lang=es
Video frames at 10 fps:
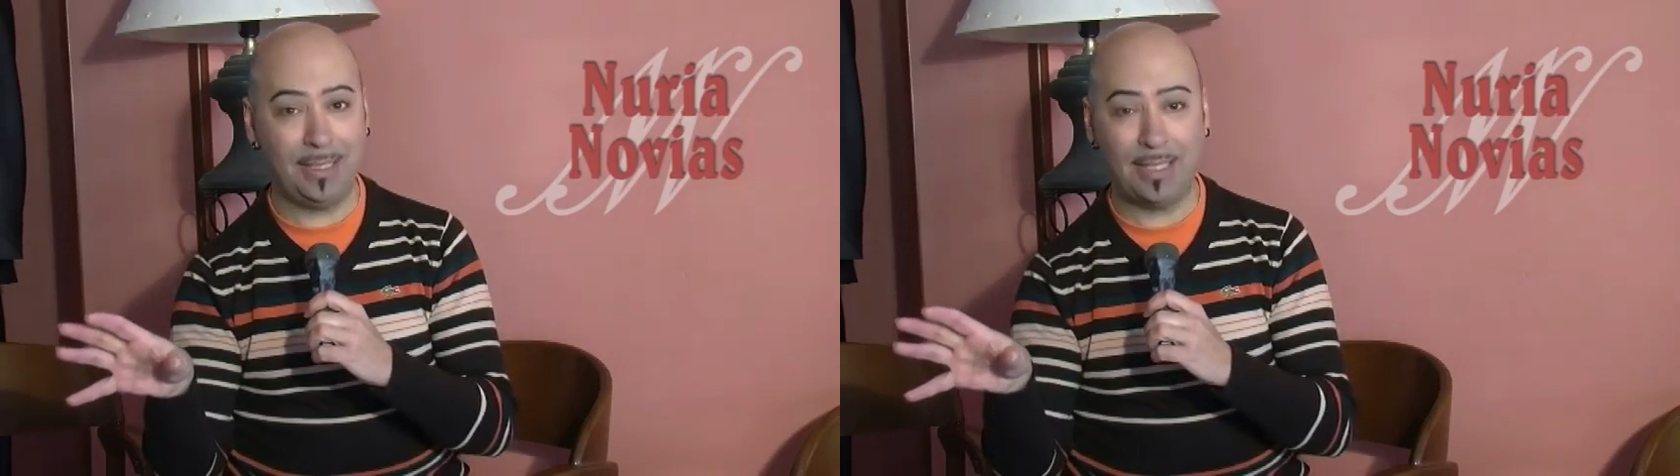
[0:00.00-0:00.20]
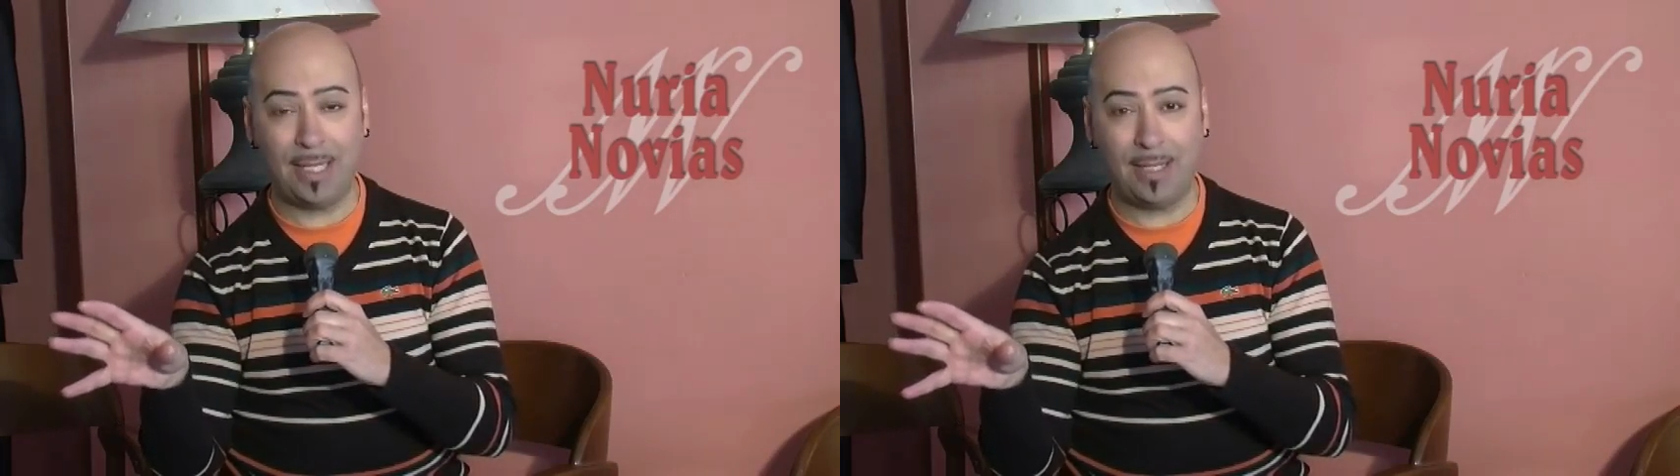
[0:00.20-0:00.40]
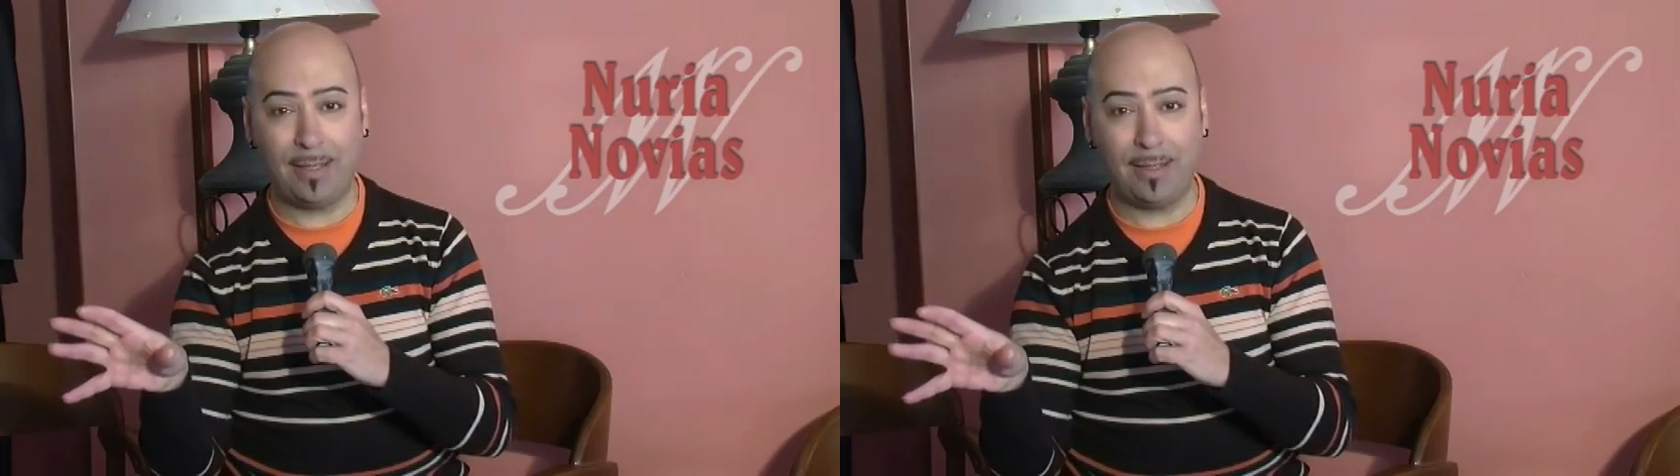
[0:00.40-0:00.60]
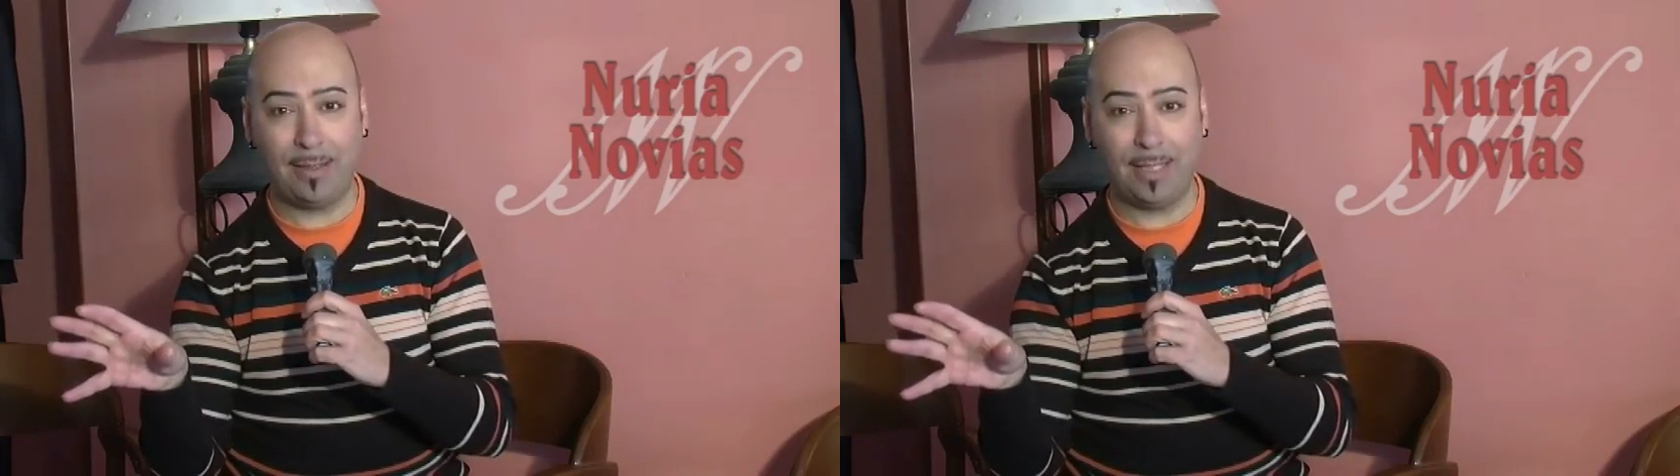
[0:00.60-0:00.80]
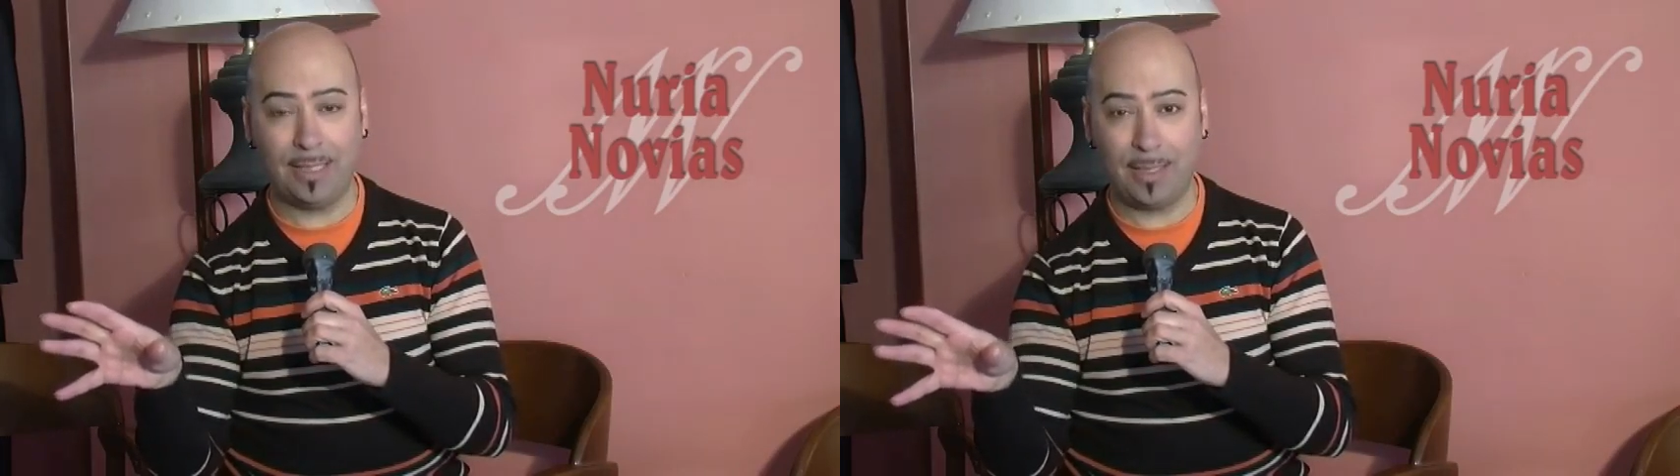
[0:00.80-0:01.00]

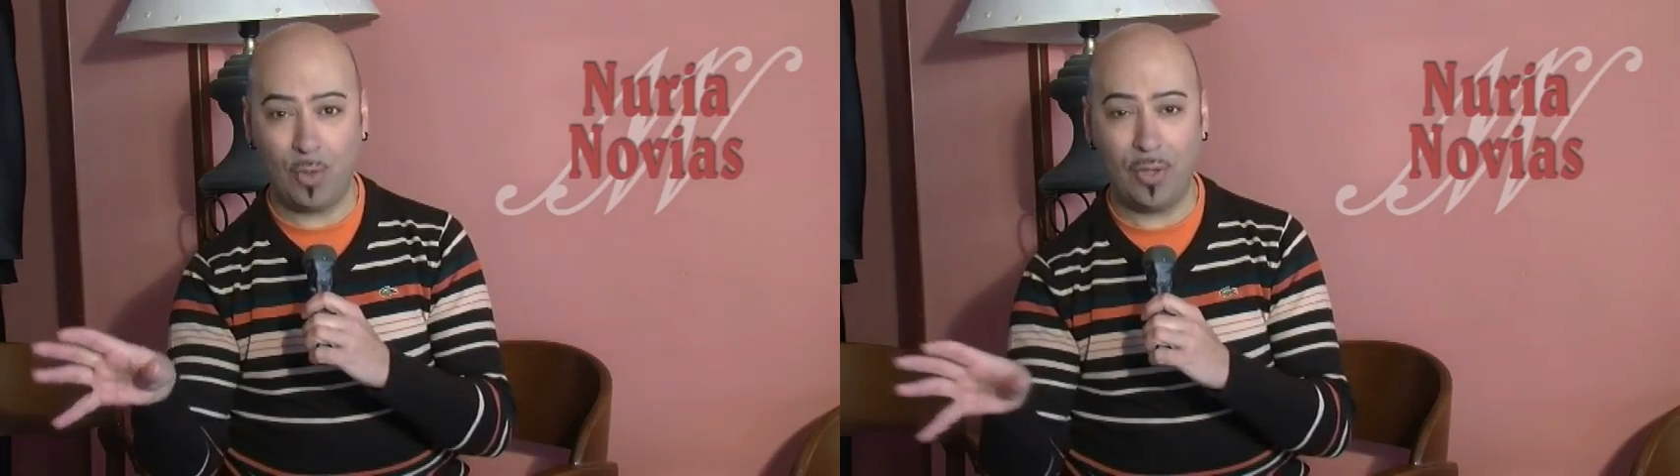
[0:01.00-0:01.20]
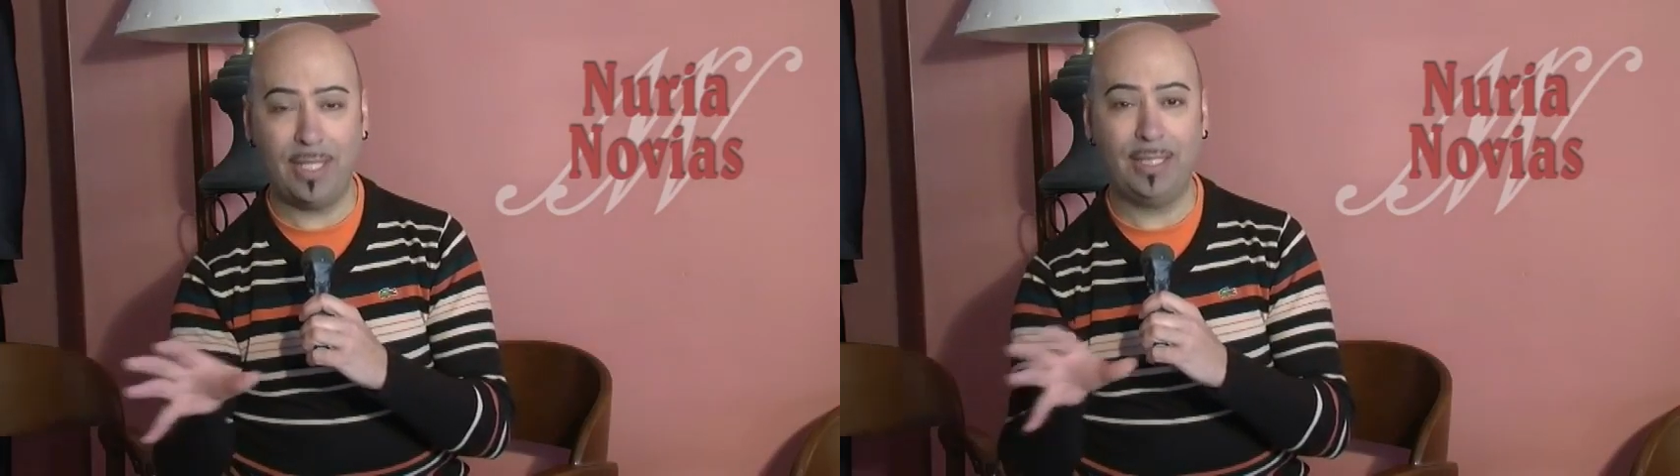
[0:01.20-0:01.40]
esta, esta moda,